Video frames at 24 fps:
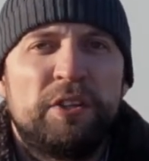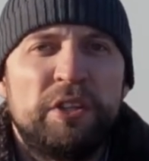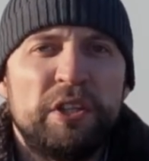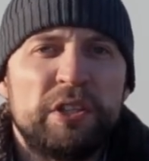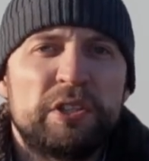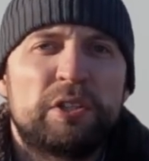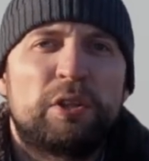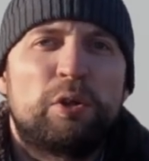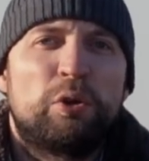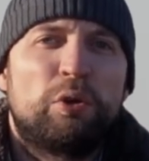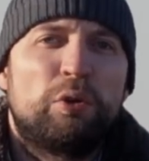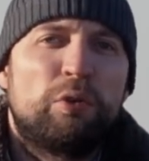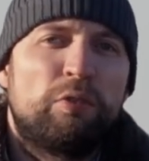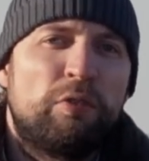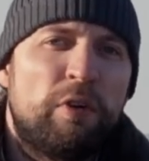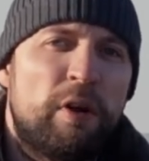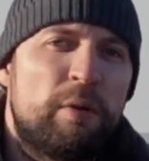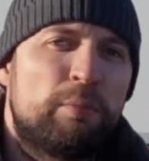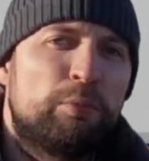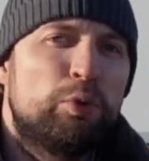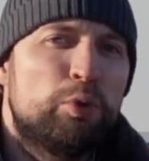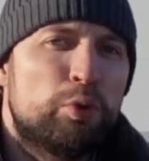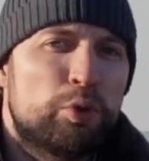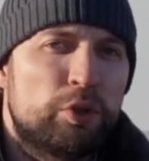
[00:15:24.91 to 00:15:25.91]
Если
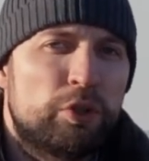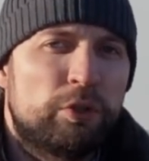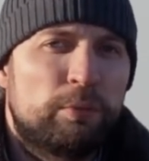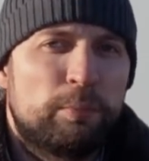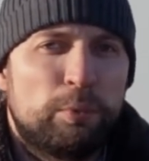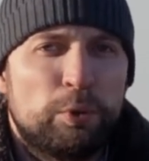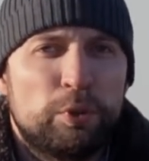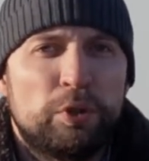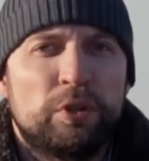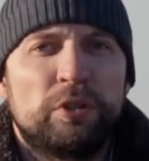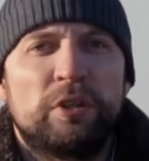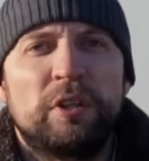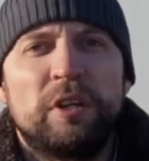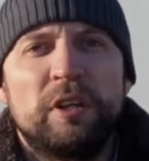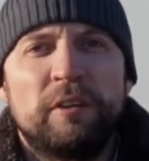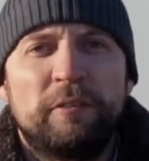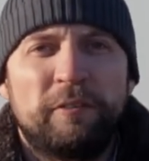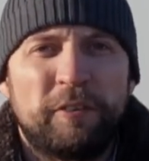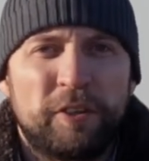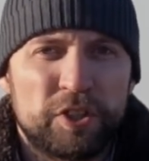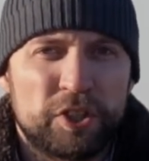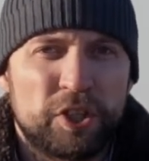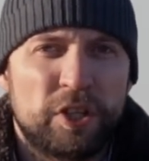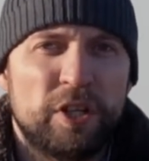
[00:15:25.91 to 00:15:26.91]
вам нужен будет
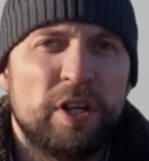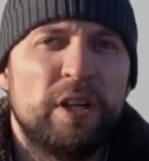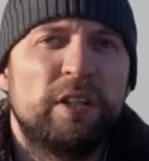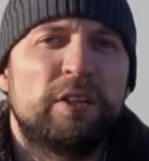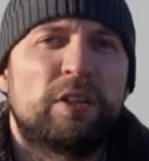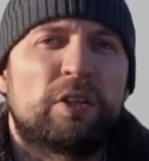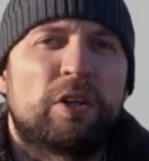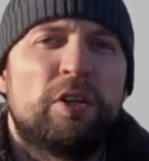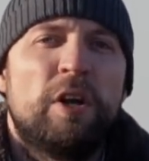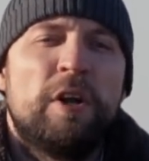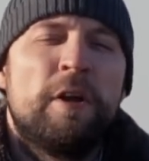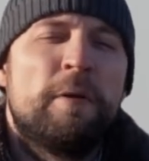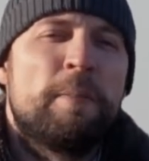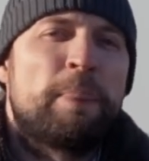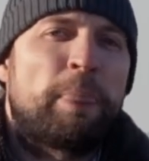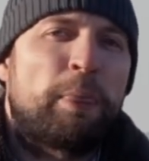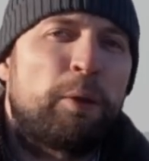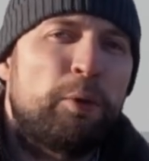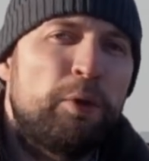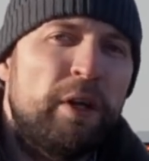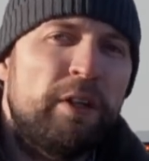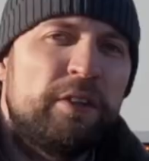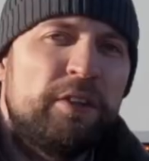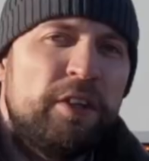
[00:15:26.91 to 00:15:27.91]
рефрижератор,
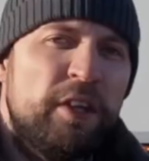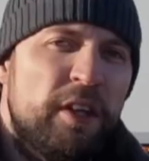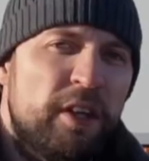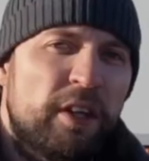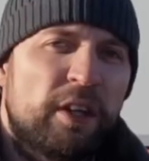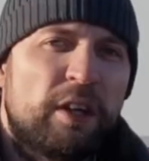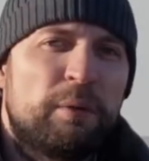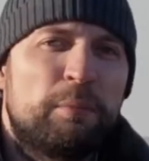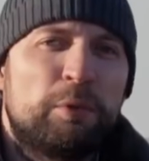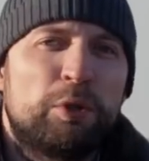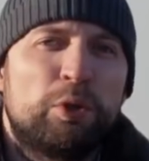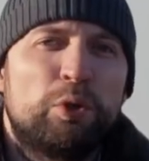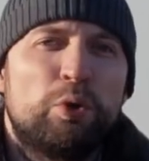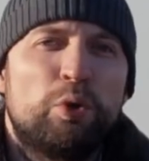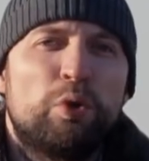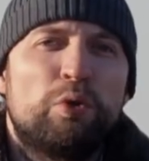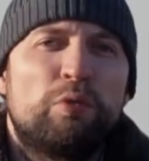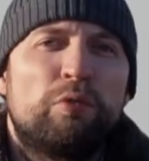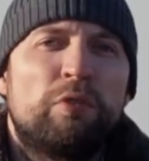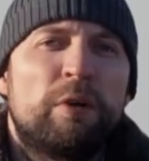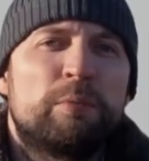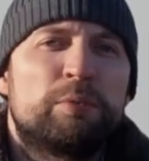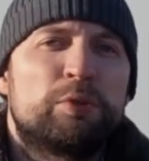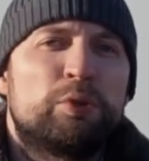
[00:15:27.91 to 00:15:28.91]
то я не
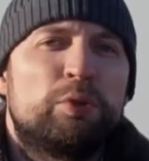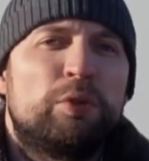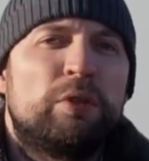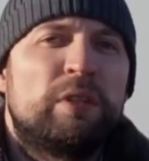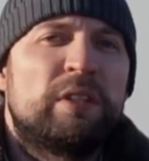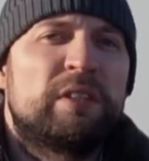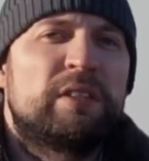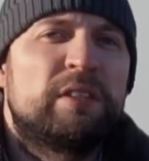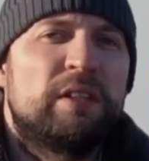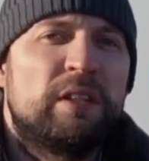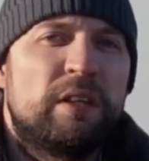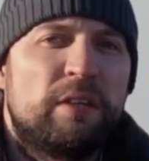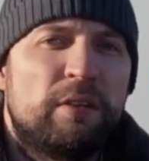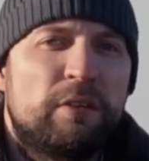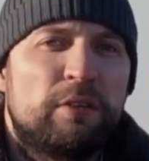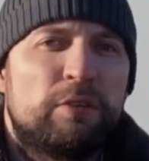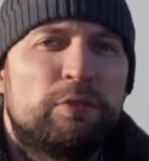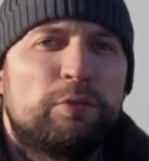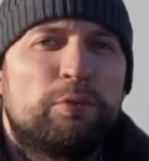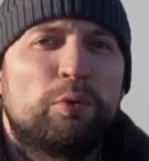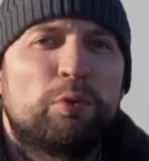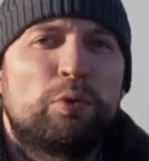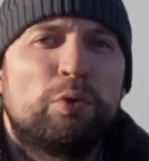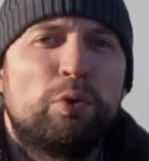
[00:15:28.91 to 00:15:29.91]
рекомендую вам сюда
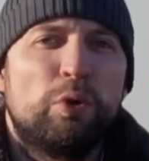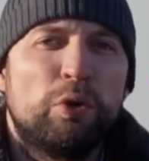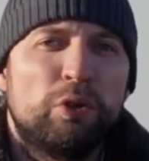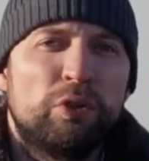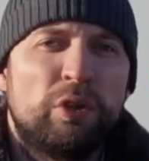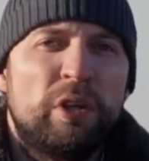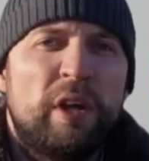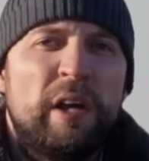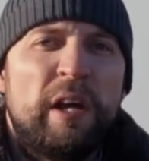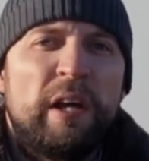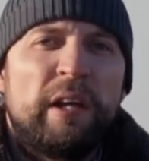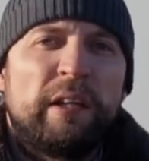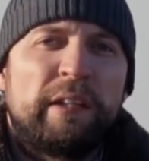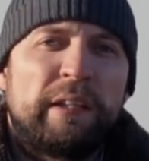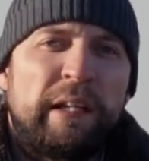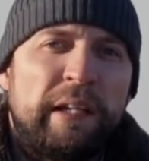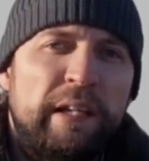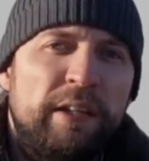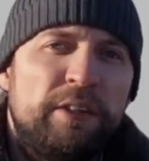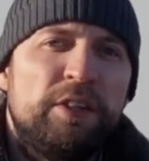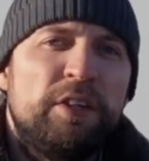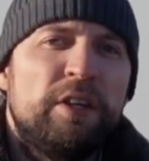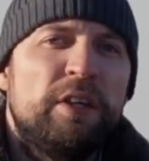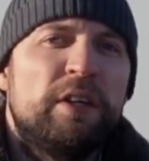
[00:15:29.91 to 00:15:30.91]
ставить фургон
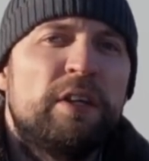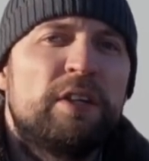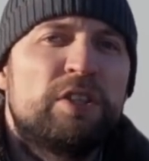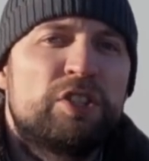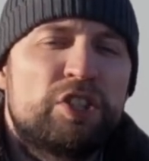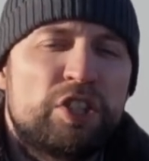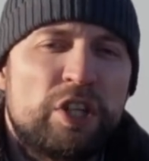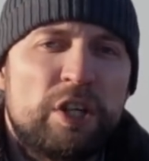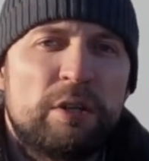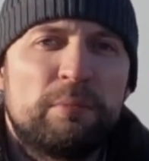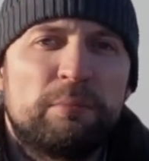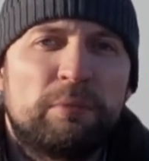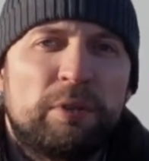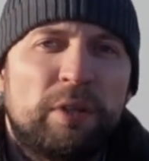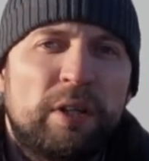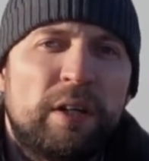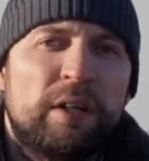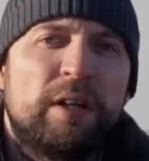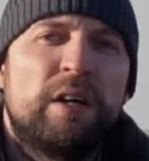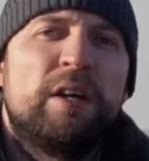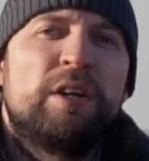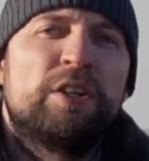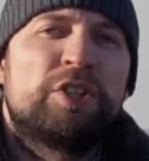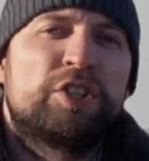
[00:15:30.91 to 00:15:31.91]
длиннее, чем
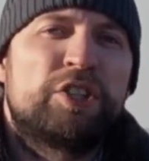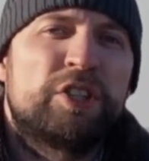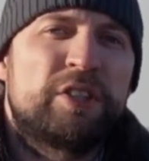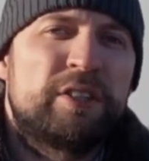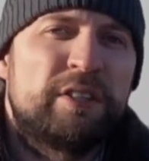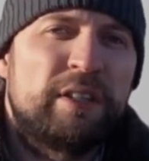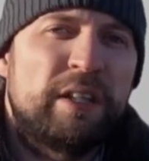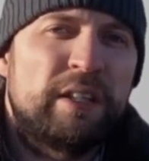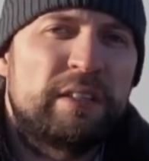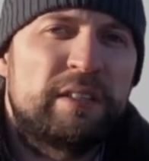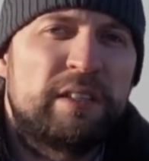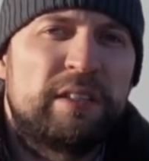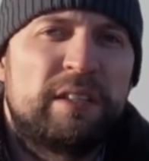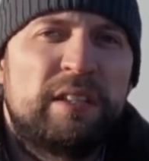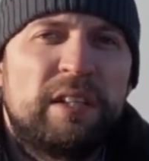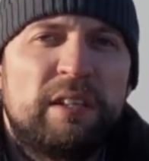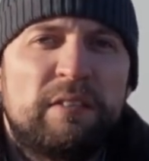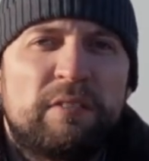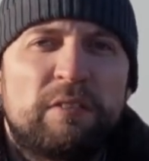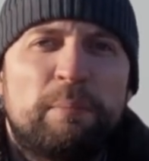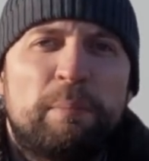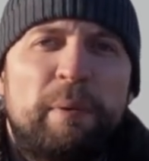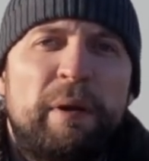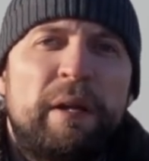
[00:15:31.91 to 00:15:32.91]
на 16
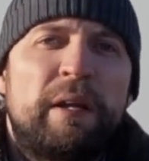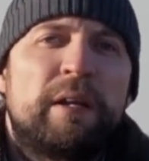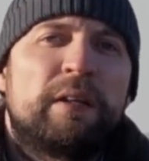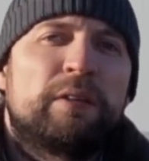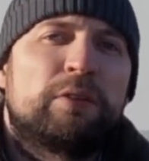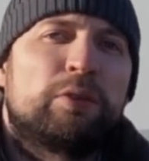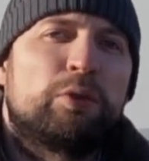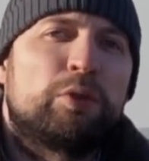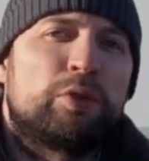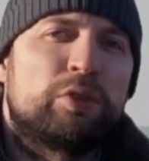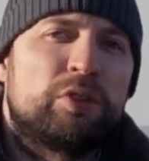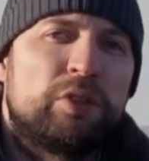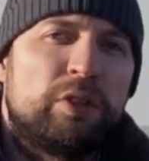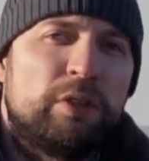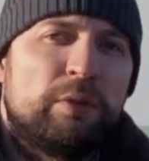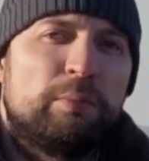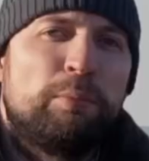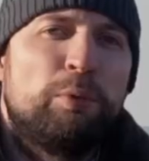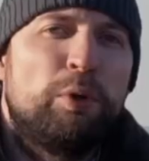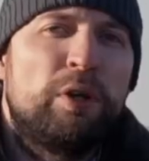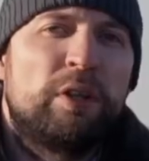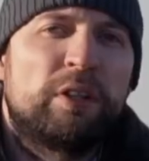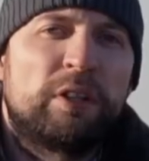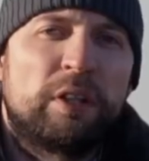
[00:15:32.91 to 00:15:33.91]
евро палет, то есть
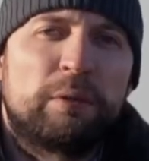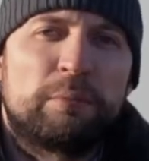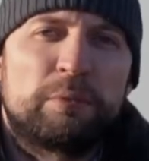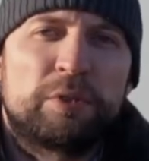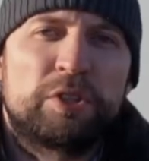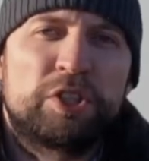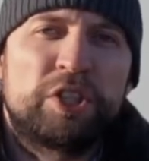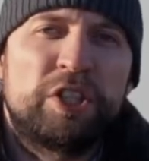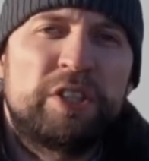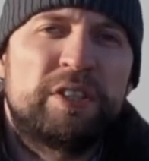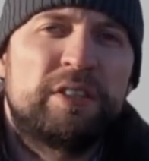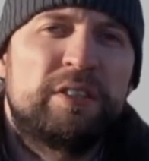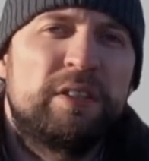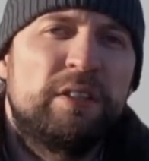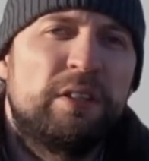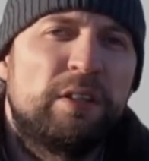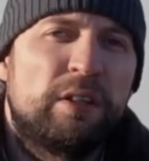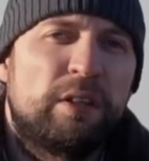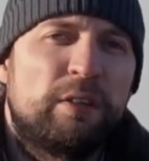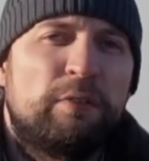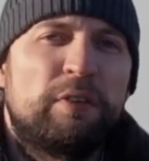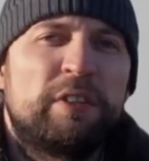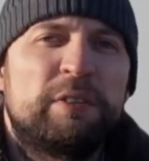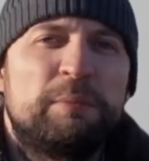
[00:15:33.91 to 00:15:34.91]
не более там
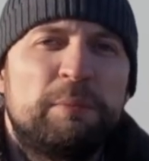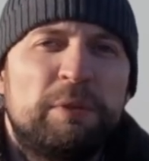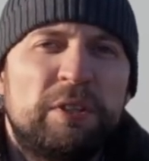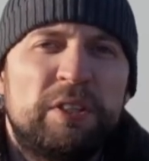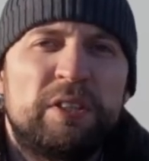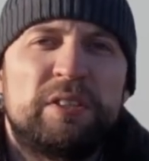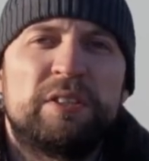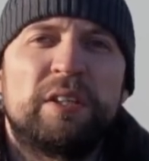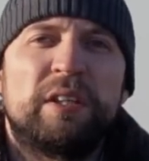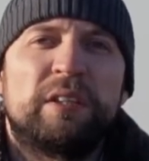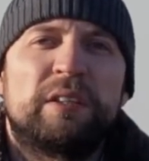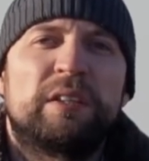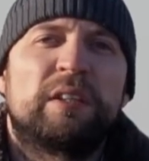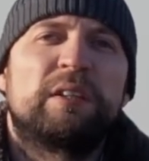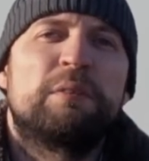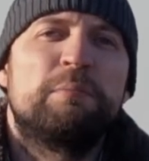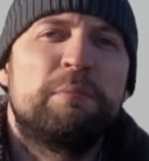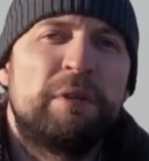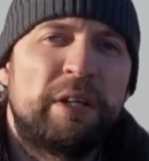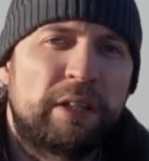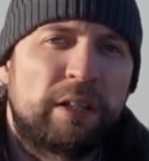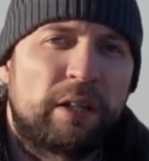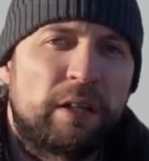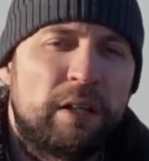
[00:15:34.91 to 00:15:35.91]
6,8
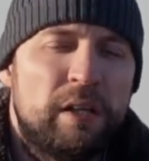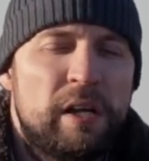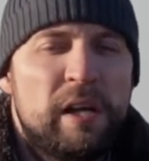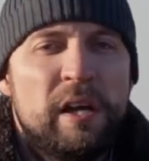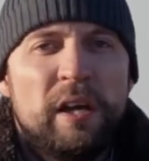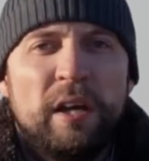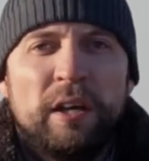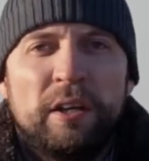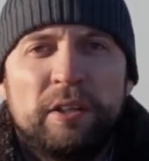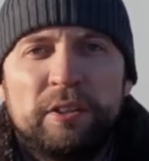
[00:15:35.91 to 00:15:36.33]
метра.